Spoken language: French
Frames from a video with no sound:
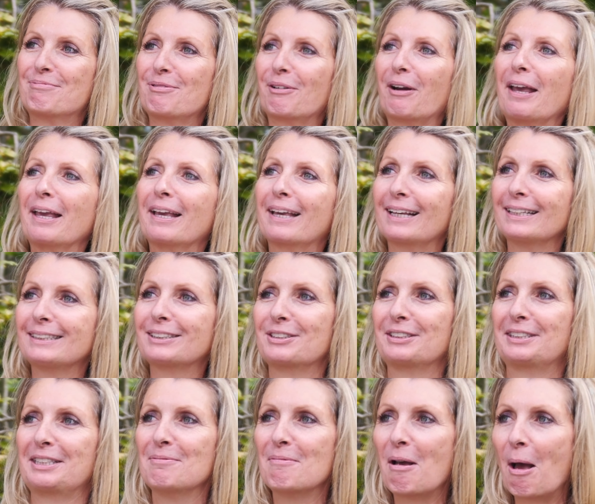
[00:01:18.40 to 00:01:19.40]
pour écrire ce
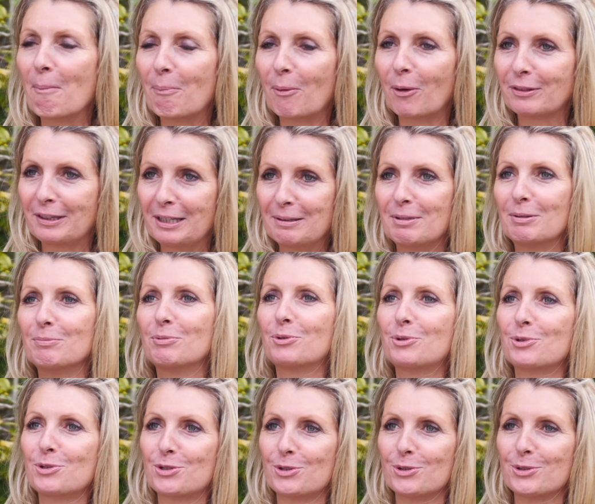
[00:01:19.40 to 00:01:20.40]
que ça m'a apporté, mais
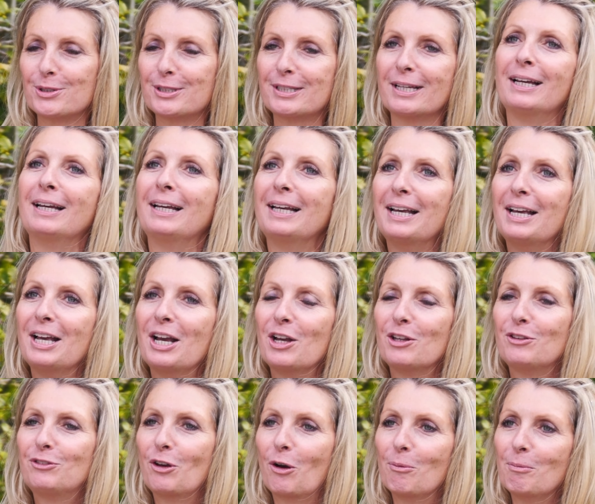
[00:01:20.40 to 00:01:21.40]
beaucoup de choses
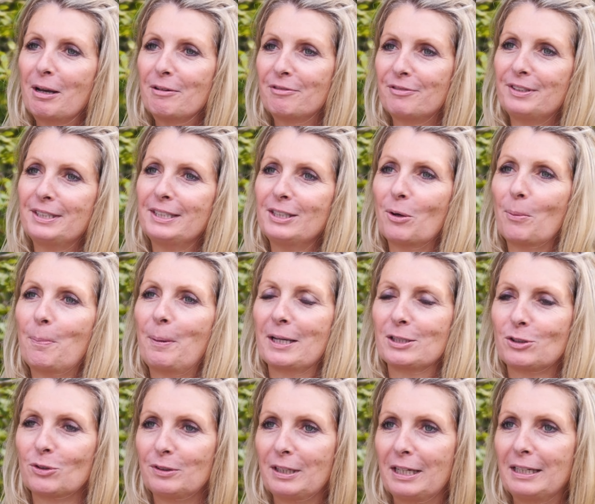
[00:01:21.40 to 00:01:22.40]
dans ma vie euh,
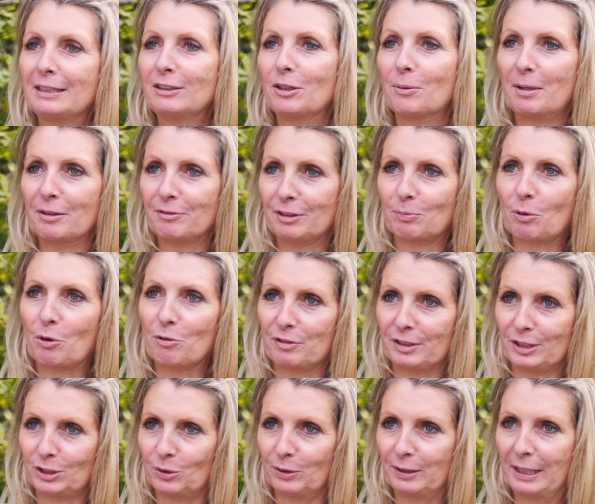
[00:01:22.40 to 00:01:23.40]
personnelle et dans ma vie
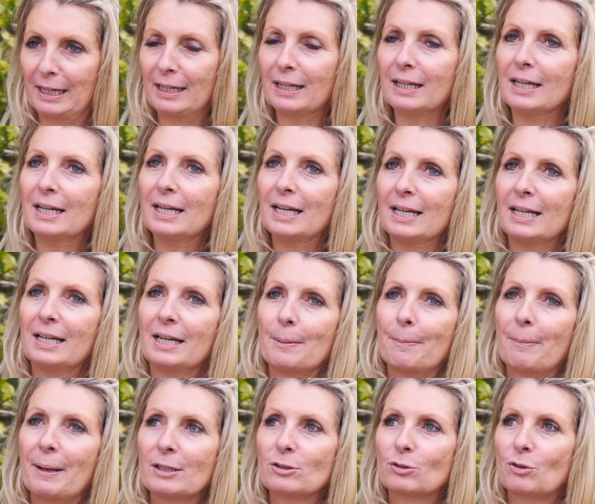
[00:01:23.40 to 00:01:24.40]
professionnelle.
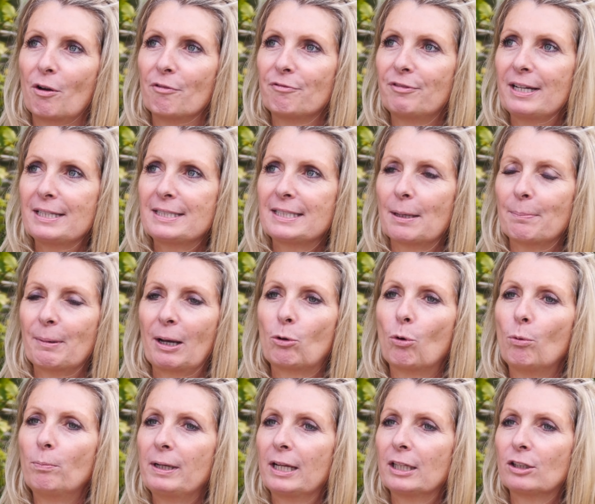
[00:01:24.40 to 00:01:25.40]
Parce qu'en fait, ça m'a
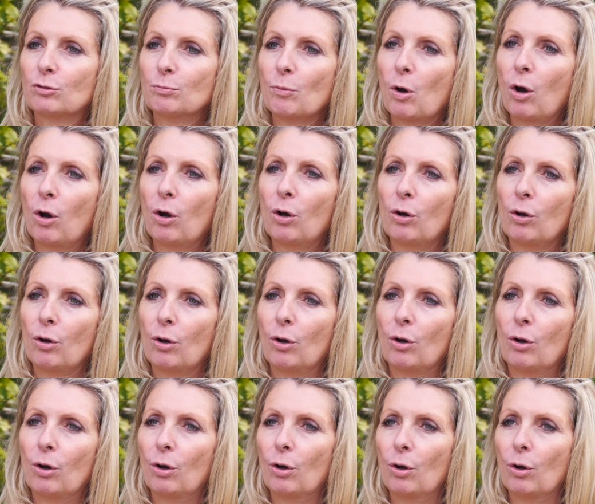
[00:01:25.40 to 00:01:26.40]
complètement
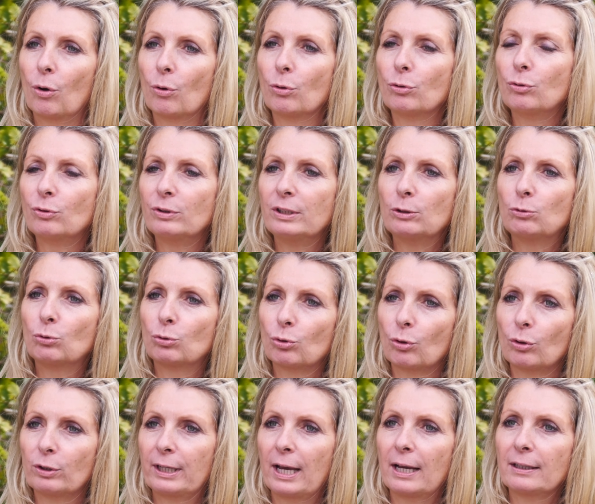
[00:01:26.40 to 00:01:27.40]
euh, redonné
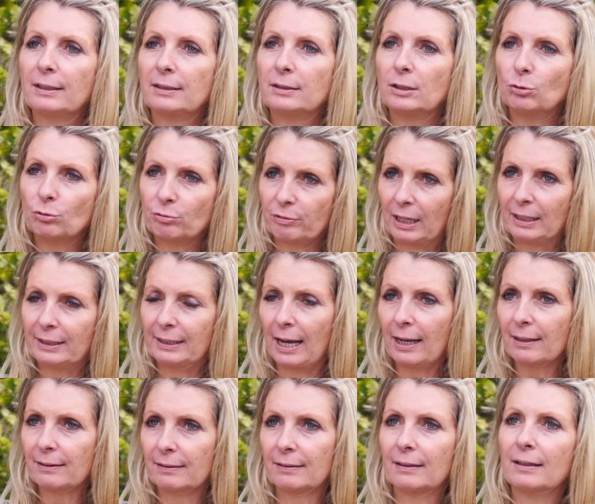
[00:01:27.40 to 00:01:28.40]
d'autres cartes et des nouvelles
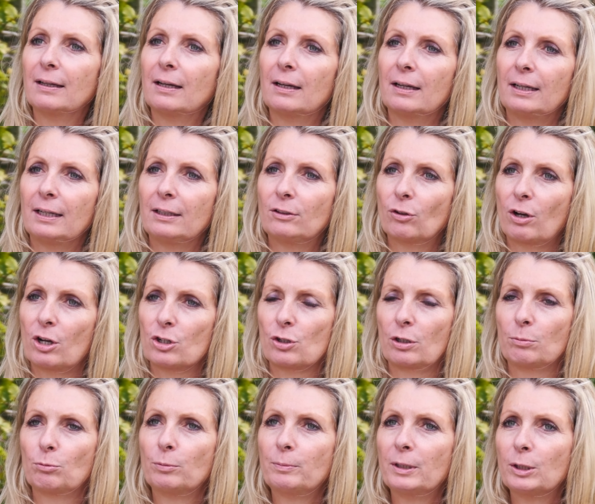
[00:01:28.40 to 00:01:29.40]
cartes. Étant
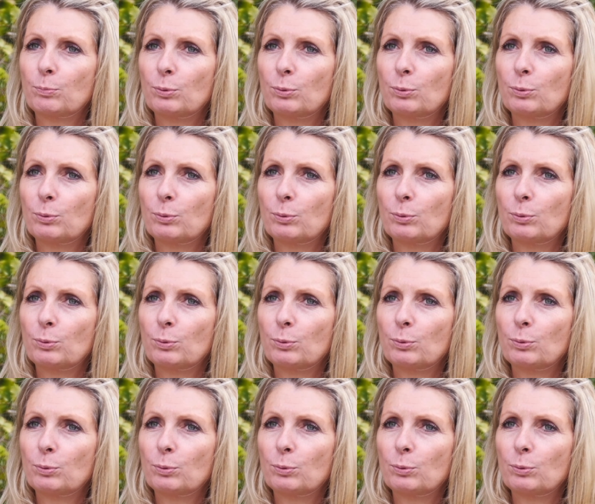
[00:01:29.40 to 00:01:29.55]
agent immobilier